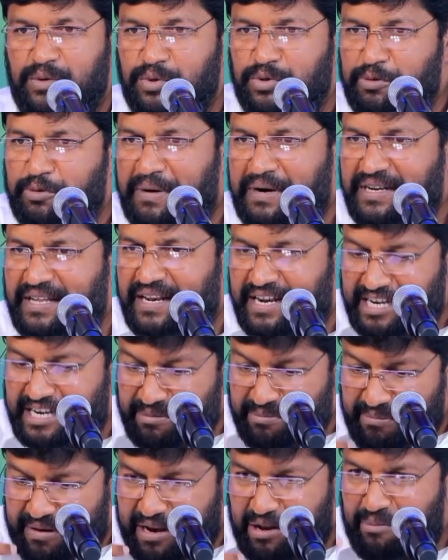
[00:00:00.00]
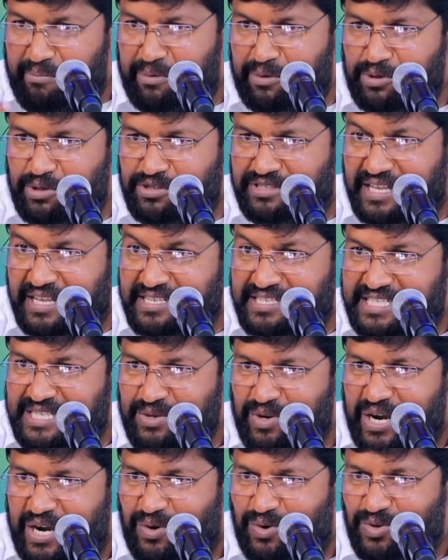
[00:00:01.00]
గుర్తుపట్టాలంటే మనం ముందు
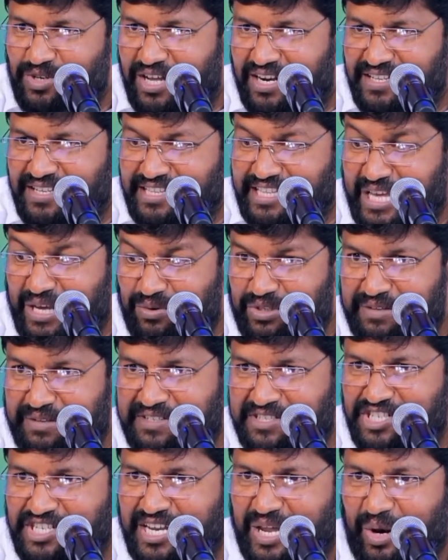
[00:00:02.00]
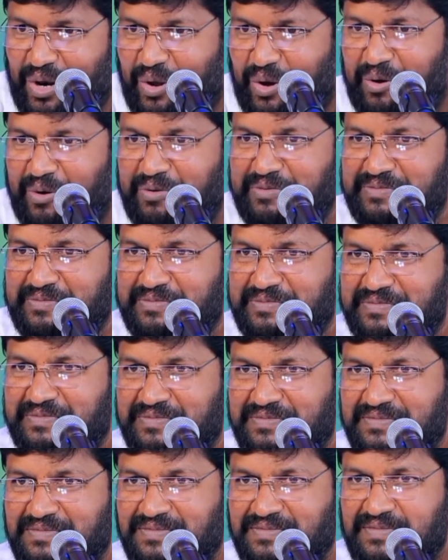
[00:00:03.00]
సెన్సిటివ్గా ఉండాలి దేవుని విషయాల్లో
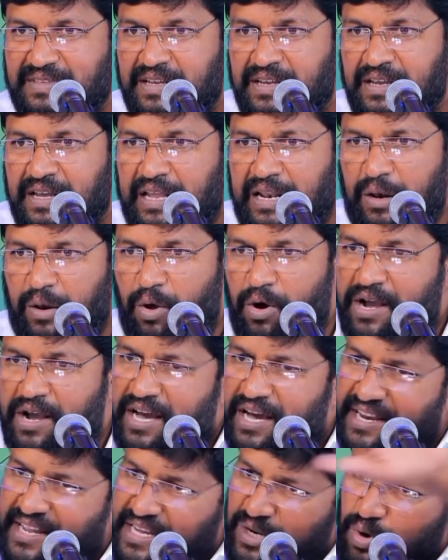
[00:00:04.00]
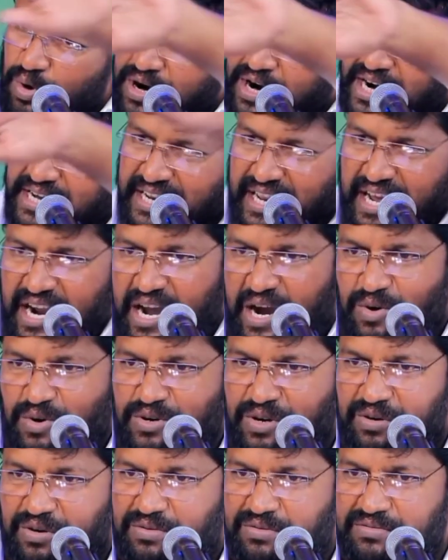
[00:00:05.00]
లోకానికి నువ్వు కఠినంగా
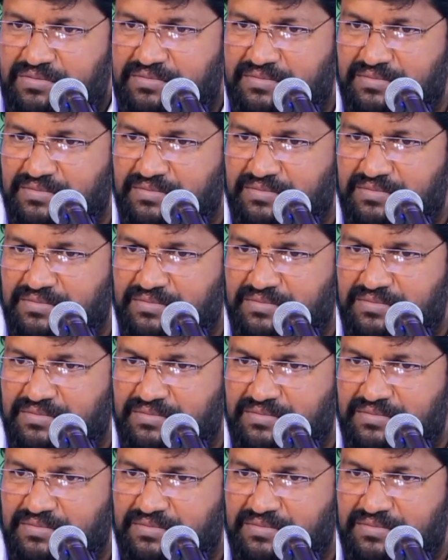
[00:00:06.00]
ఉండు